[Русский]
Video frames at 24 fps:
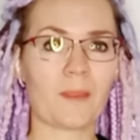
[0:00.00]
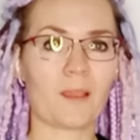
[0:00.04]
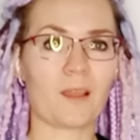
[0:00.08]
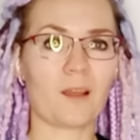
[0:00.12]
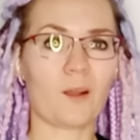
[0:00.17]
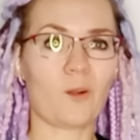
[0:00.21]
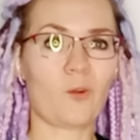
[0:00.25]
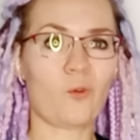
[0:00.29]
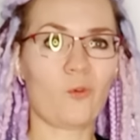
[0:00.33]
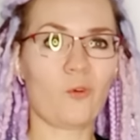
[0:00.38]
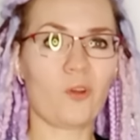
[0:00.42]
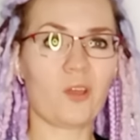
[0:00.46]

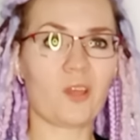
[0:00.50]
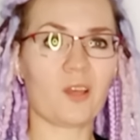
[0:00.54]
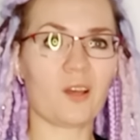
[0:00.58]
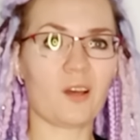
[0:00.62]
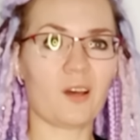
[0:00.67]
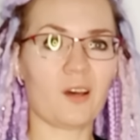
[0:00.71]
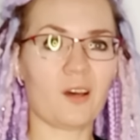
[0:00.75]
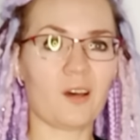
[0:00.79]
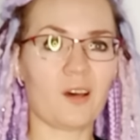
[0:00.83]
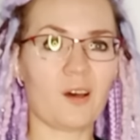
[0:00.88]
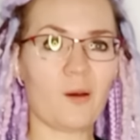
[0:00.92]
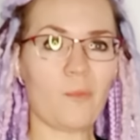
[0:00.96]
какой
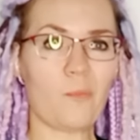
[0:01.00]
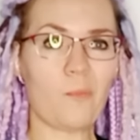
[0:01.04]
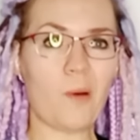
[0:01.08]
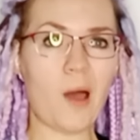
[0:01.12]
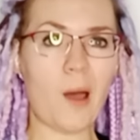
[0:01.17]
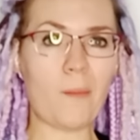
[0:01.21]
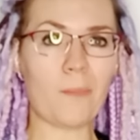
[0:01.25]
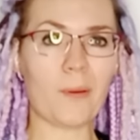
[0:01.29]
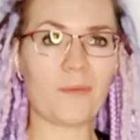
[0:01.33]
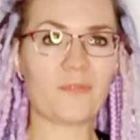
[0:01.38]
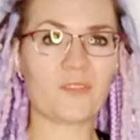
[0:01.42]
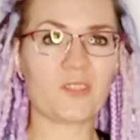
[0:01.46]
а,
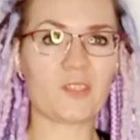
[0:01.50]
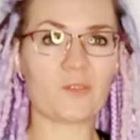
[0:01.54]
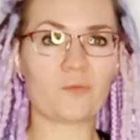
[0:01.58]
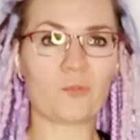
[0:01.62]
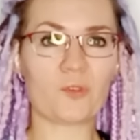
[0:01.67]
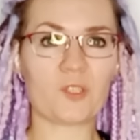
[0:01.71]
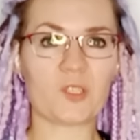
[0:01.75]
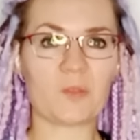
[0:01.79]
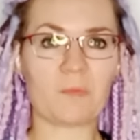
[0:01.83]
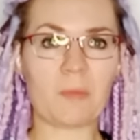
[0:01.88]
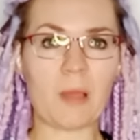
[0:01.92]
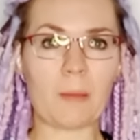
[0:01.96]
папа всего
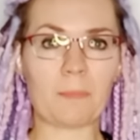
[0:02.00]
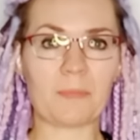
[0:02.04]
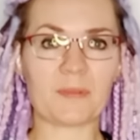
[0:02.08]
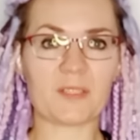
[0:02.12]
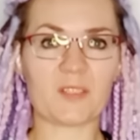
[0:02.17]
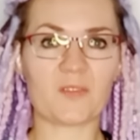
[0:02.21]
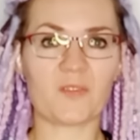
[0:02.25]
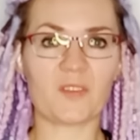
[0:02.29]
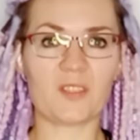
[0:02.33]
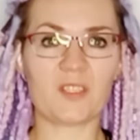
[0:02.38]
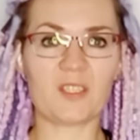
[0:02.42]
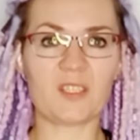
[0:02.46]
себя
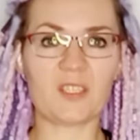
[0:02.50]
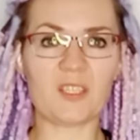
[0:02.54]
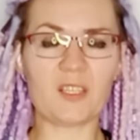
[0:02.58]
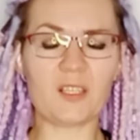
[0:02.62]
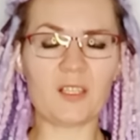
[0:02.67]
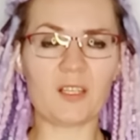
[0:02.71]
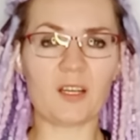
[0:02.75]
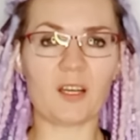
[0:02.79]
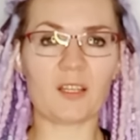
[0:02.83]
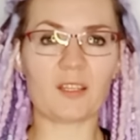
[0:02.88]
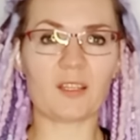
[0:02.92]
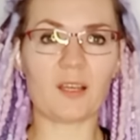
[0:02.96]

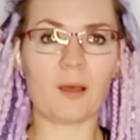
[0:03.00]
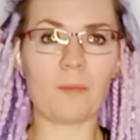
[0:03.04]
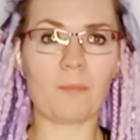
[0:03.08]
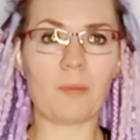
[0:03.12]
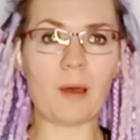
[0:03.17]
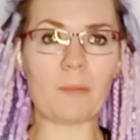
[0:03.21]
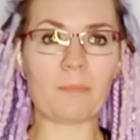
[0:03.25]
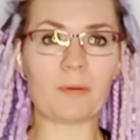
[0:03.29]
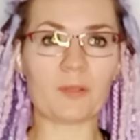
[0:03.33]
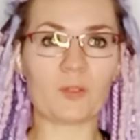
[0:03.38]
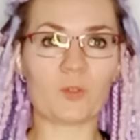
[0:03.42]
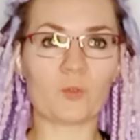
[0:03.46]
посвятил, а там
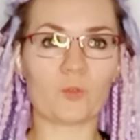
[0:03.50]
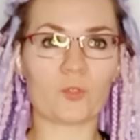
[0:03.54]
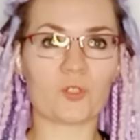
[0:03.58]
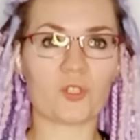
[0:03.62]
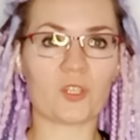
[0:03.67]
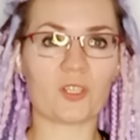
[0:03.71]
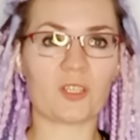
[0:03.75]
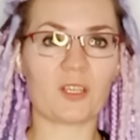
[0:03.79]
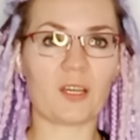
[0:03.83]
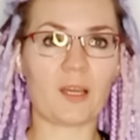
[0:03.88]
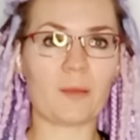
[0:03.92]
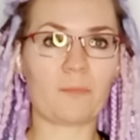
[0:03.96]
папа тоже,
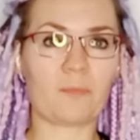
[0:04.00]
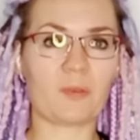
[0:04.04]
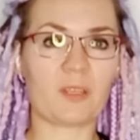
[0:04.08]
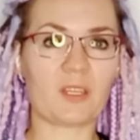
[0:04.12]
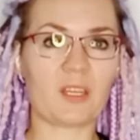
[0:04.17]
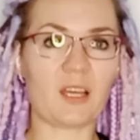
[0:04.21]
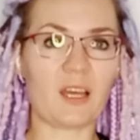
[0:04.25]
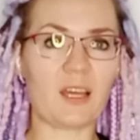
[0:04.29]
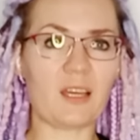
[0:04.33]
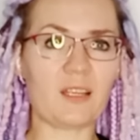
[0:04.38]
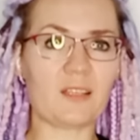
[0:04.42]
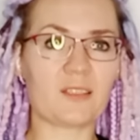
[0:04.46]
да,
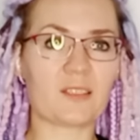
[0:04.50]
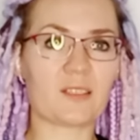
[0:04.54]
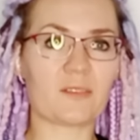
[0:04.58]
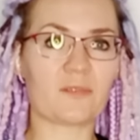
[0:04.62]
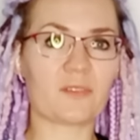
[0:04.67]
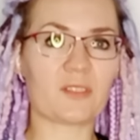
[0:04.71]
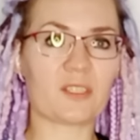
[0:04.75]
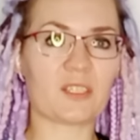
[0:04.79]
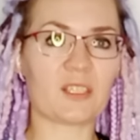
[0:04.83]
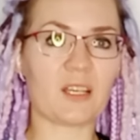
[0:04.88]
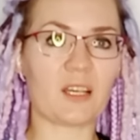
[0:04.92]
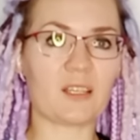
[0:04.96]
питается,
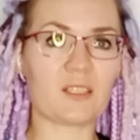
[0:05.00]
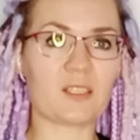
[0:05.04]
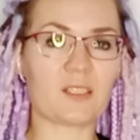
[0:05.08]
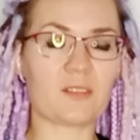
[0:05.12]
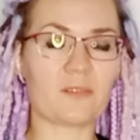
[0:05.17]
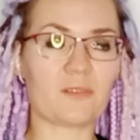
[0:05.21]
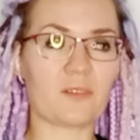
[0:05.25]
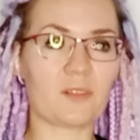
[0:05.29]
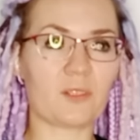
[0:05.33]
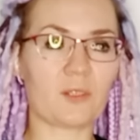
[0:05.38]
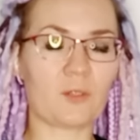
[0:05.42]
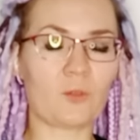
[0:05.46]

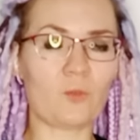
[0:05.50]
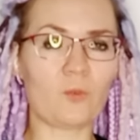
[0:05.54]
высасывает.